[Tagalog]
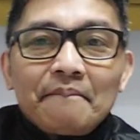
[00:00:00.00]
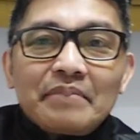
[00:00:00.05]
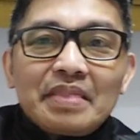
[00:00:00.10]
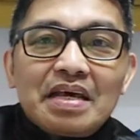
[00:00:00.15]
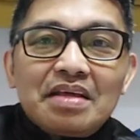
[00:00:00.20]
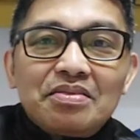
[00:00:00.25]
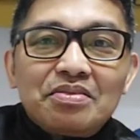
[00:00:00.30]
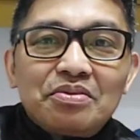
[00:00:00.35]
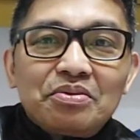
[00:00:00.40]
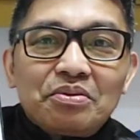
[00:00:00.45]

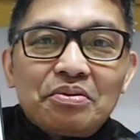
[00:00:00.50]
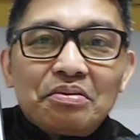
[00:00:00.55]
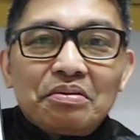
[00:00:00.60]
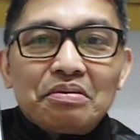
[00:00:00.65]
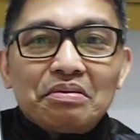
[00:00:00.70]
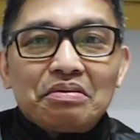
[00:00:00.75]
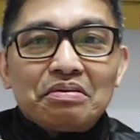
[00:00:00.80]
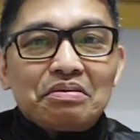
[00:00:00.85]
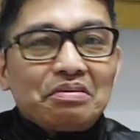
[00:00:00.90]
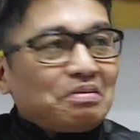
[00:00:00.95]

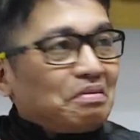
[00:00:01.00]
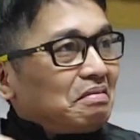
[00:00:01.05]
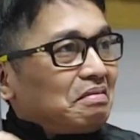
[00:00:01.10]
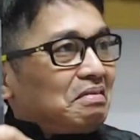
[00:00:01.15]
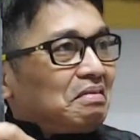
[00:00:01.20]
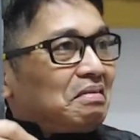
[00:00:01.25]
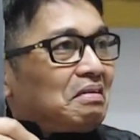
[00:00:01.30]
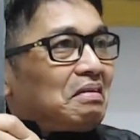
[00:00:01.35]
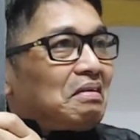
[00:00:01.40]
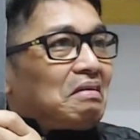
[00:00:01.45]
Nandoon
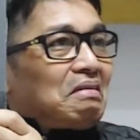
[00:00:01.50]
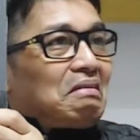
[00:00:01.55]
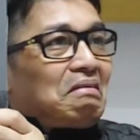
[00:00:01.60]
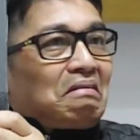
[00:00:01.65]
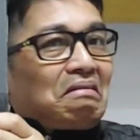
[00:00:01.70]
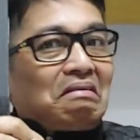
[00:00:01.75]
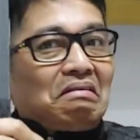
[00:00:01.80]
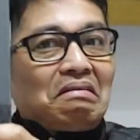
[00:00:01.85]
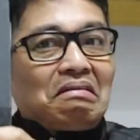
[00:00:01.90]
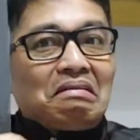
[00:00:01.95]

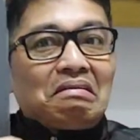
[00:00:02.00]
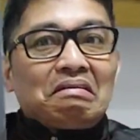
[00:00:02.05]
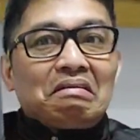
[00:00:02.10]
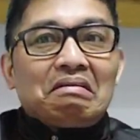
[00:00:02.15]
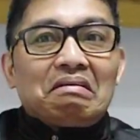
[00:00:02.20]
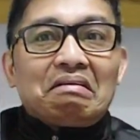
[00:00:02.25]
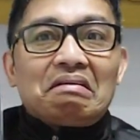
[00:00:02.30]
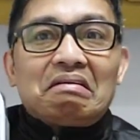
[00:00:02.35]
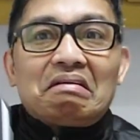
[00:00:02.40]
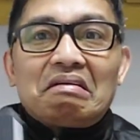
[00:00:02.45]

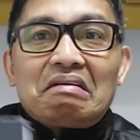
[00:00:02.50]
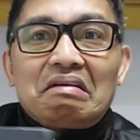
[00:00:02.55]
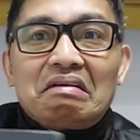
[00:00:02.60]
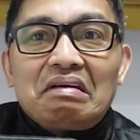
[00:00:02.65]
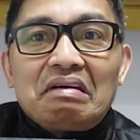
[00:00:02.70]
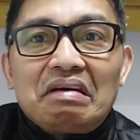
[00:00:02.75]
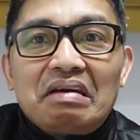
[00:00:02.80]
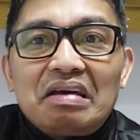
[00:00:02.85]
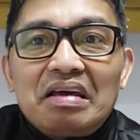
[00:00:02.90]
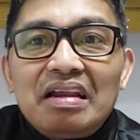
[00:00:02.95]
Uh,
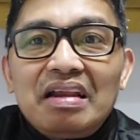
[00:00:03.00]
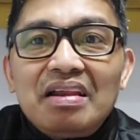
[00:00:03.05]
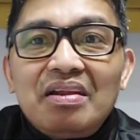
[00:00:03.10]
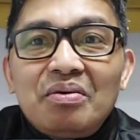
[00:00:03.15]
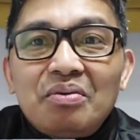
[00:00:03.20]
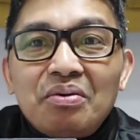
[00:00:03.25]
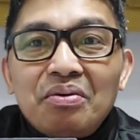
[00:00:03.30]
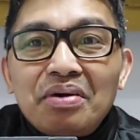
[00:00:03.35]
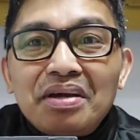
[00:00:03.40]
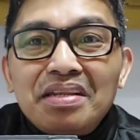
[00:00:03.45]

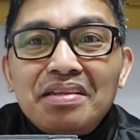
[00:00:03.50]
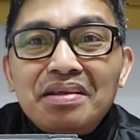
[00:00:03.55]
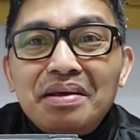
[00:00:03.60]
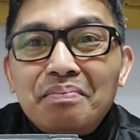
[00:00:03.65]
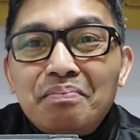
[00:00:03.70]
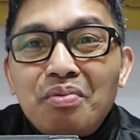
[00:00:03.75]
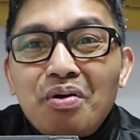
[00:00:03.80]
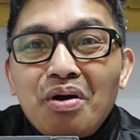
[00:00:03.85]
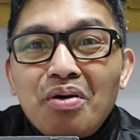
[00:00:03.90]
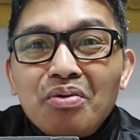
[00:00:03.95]
hello, hindi
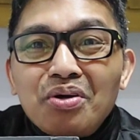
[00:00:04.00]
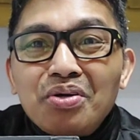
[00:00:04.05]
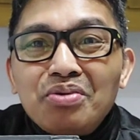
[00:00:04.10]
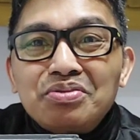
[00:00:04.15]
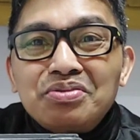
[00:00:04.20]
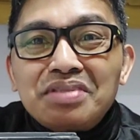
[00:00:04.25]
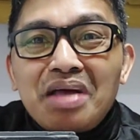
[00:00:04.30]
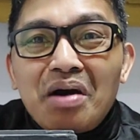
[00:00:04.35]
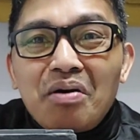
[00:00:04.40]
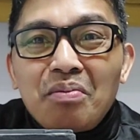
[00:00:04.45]
po ako yung
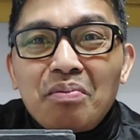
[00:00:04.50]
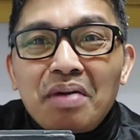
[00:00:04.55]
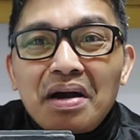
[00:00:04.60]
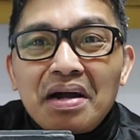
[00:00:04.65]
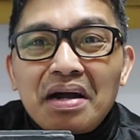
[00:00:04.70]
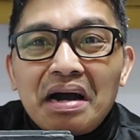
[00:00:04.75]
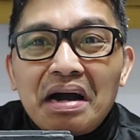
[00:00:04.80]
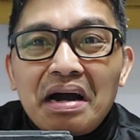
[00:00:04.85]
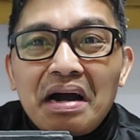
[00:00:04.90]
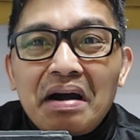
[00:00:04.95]
taong
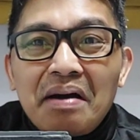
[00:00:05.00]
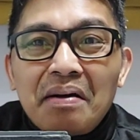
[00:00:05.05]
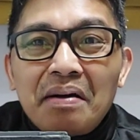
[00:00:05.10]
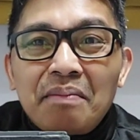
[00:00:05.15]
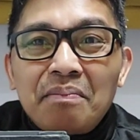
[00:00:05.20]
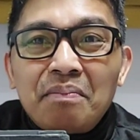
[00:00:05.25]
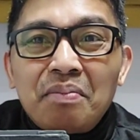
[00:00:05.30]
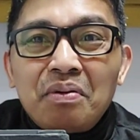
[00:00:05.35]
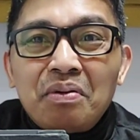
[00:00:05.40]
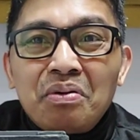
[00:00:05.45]

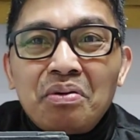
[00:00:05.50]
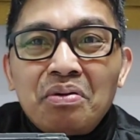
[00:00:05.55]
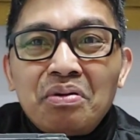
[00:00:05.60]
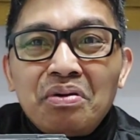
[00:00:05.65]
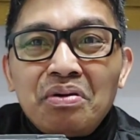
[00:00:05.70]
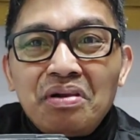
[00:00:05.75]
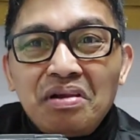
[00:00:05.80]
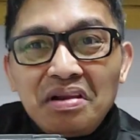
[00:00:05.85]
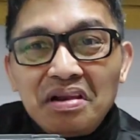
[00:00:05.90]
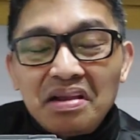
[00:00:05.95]

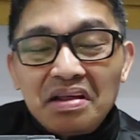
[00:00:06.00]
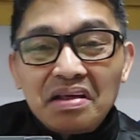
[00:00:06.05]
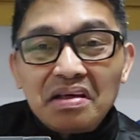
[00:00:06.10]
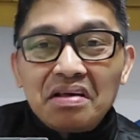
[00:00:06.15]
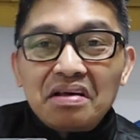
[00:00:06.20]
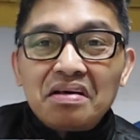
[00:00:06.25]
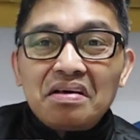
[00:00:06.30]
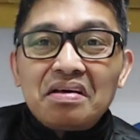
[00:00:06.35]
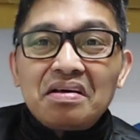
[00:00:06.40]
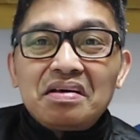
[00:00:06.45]
maghahabol
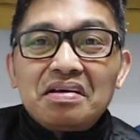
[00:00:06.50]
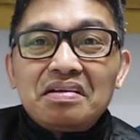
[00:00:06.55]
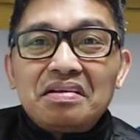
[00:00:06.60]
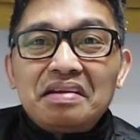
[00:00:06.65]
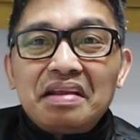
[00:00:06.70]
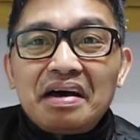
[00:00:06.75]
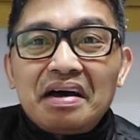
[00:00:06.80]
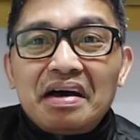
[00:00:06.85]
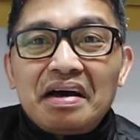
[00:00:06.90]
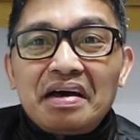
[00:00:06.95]

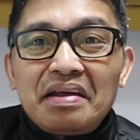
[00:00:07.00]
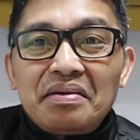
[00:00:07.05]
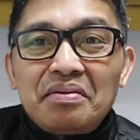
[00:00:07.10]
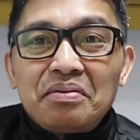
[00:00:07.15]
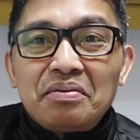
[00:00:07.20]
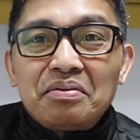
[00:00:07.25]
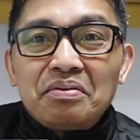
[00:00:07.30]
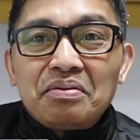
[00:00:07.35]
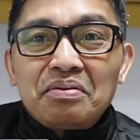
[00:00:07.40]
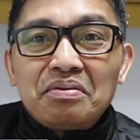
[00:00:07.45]
na
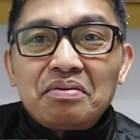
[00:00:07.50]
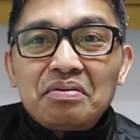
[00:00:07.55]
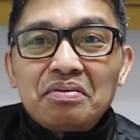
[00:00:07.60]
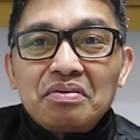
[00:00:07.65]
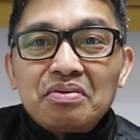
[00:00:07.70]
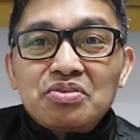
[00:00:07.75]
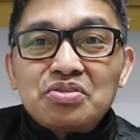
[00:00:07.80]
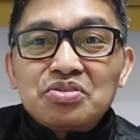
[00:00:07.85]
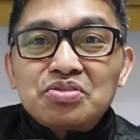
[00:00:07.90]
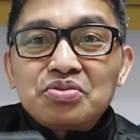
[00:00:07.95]
ano,
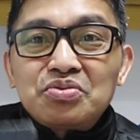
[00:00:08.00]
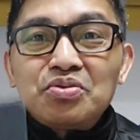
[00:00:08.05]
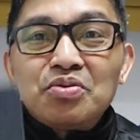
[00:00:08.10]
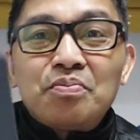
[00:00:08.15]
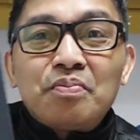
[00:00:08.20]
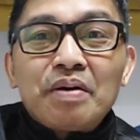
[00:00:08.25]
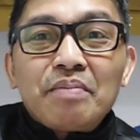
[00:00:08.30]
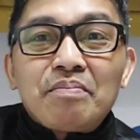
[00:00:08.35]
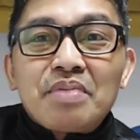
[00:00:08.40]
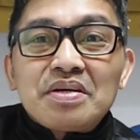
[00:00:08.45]
gusto nyo
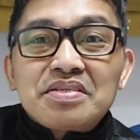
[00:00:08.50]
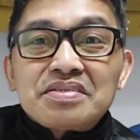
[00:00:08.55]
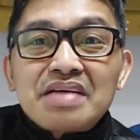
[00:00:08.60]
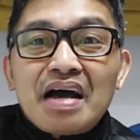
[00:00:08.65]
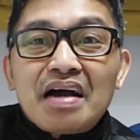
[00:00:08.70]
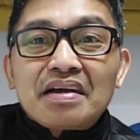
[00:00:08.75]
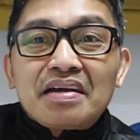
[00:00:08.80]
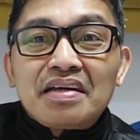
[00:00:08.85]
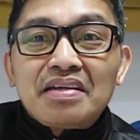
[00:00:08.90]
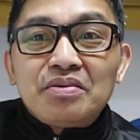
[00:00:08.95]
pang
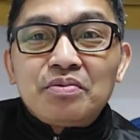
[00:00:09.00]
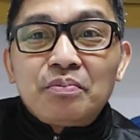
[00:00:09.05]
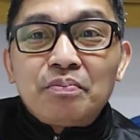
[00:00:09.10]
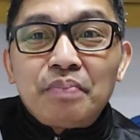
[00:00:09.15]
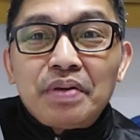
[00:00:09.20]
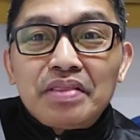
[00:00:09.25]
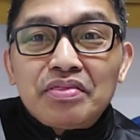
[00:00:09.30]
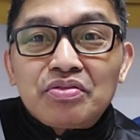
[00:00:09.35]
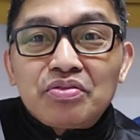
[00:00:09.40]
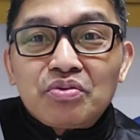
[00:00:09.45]
basagin yung
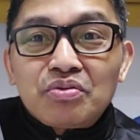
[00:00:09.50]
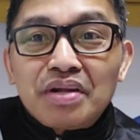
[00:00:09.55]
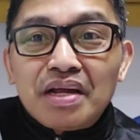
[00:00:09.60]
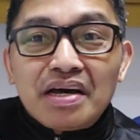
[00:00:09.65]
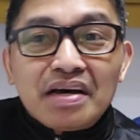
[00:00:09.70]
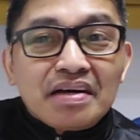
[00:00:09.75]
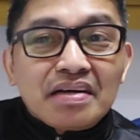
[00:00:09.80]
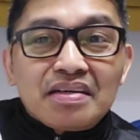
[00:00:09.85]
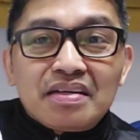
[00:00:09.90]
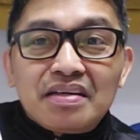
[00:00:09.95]
pinto ng